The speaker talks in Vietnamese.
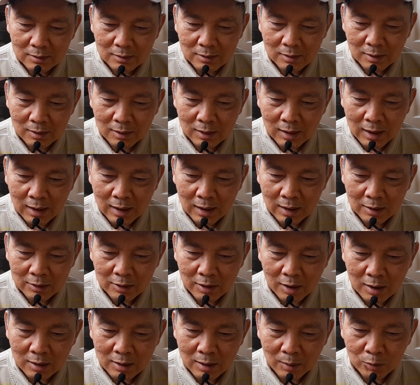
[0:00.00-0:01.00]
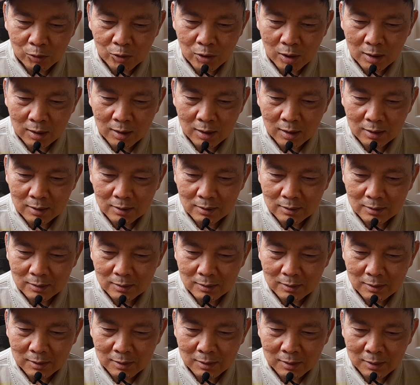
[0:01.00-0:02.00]
tức là chợ đồng xuân á
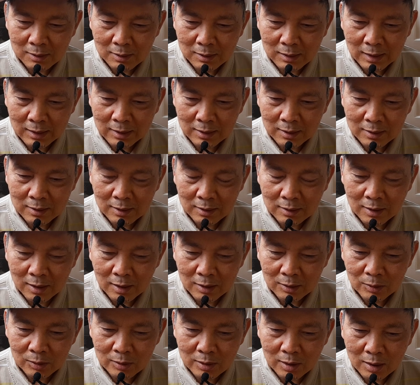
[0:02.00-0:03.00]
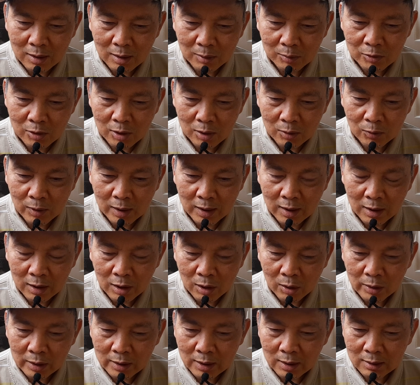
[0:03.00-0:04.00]
uh, lấy cái tên của chợ đồng xuân ngoài Hà
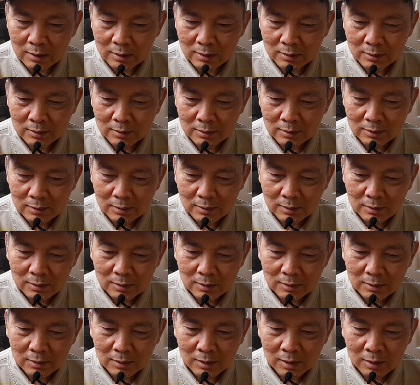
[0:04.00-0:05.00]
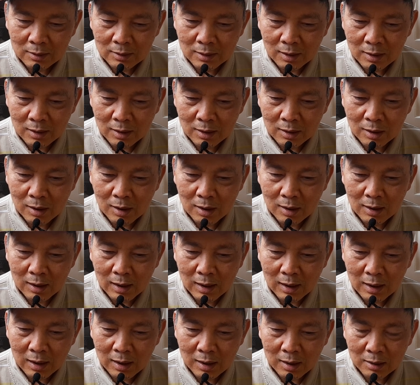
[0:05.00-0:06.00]
Nội đó uh, thì ở đó
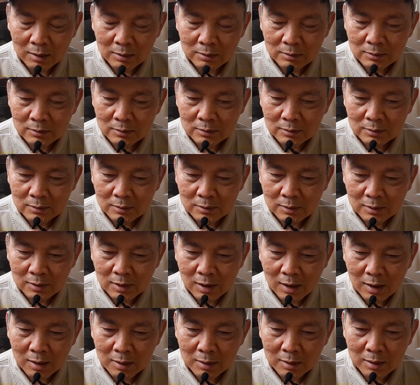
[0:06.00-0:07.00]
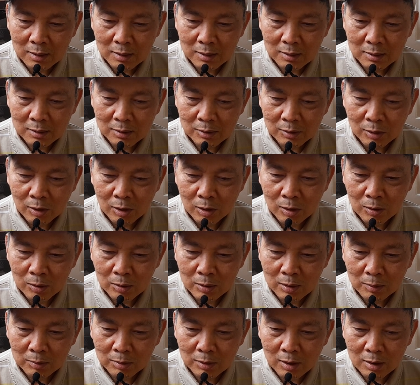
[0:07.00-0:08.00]
là người ta vô
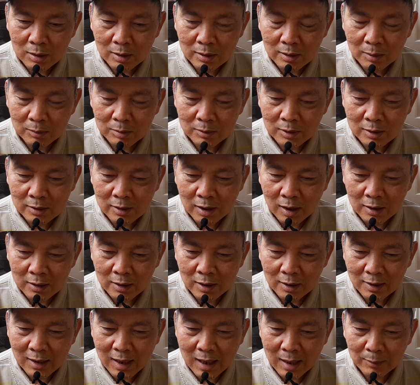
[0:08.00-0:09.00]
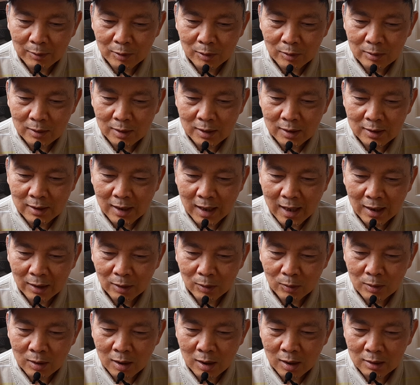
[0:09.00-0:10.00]
trong đó nó giống như chợ Việt Nam luôn y chang
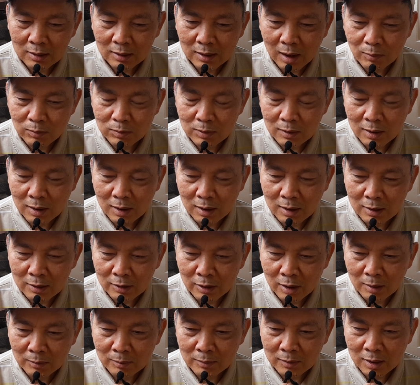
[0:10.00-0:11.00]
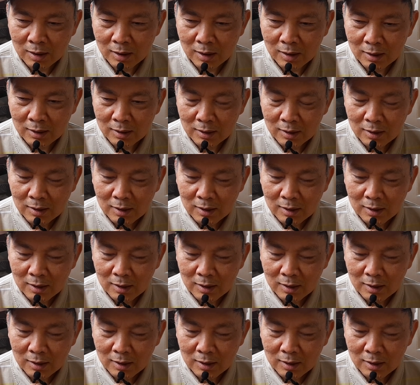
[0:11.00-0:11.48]
luôn hớt tóc ờ, nhuộm ờ,